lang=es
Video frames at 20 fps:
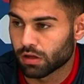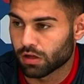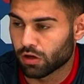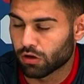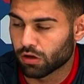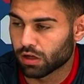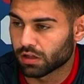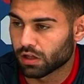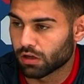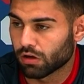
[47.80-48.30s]

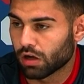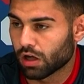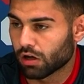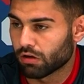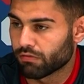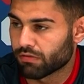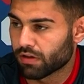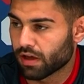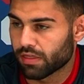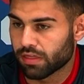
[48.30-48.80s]
creo que tengo la
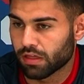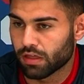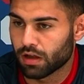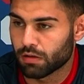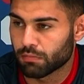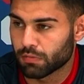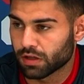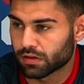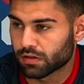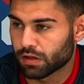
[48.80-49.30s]
confianza
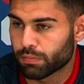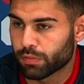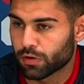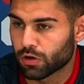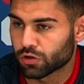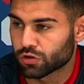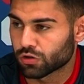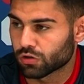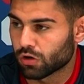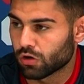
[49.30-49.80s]
del míster,
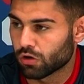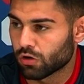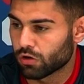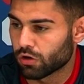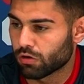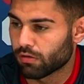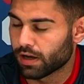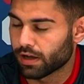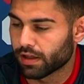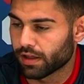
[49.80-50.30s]
pero eso no,
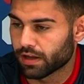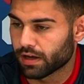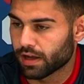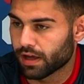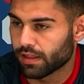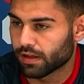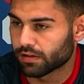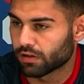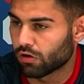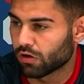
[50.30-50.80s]
no vale de
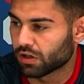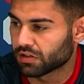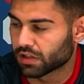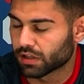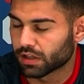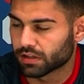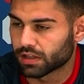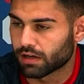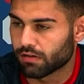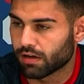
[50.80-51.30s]
nada, tengo que
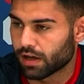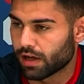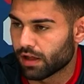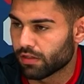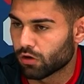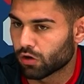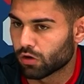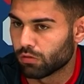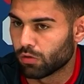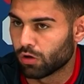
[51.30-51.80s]
seguir
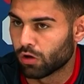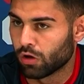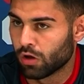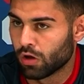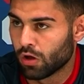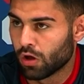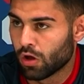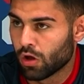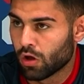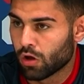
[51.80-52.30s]
trabajando como,
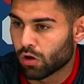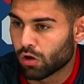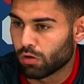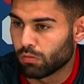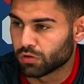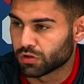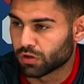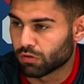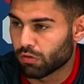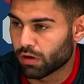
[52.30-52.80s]

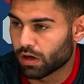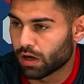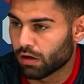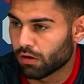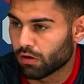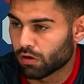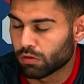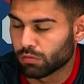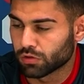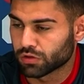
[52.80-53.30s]
como, si,
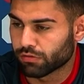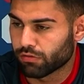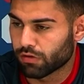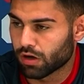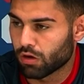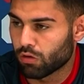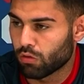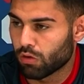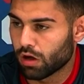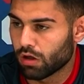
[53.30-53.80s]
fuera, como si
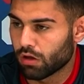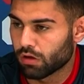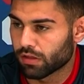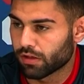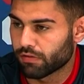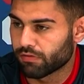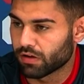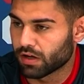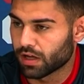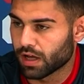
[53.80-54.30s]
fuera un jugador
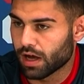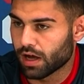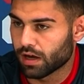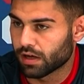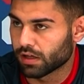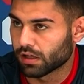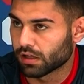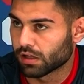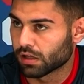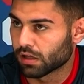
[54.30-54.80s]
de
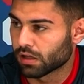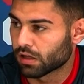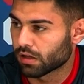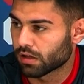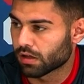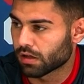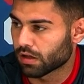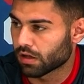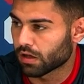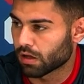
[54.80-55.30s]
filial y,
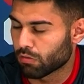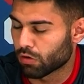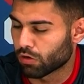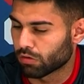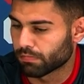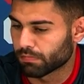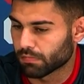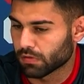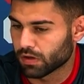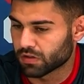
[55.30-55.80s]
y
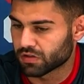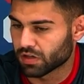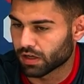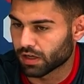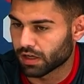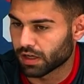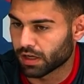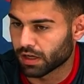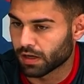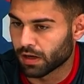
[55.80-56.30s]
bueno, y
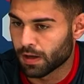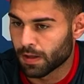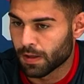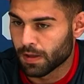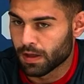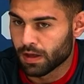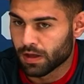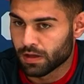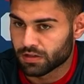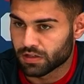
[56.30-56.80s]
seguir,
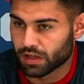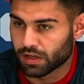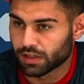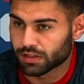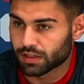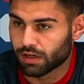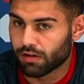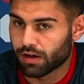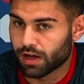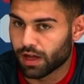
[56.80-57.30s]

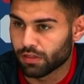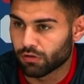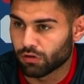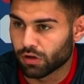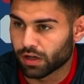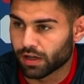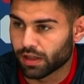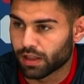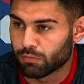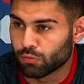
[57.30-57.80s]
seguir trabajando
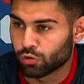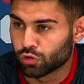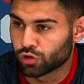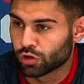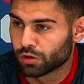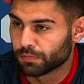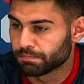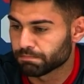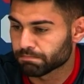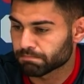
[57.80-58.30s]
que queda
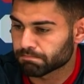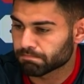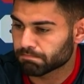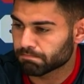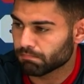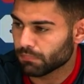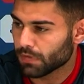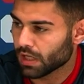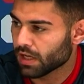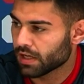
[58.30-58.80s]
mucho.
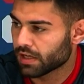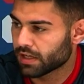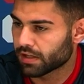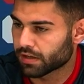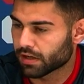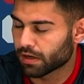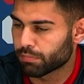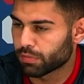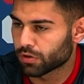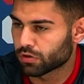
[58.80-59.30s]
Y
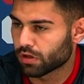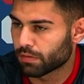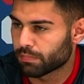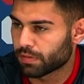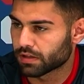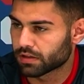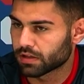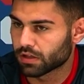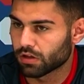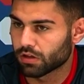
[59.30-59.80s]
respecto al
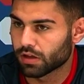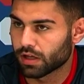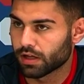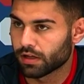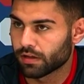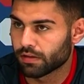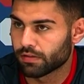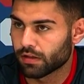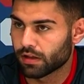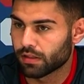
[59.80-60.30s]
partido
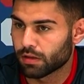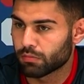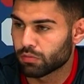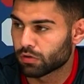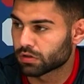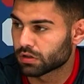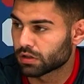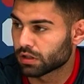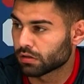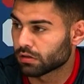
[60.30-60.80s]
del
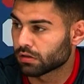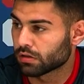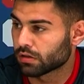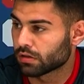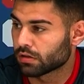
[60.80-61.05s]
Deportivo.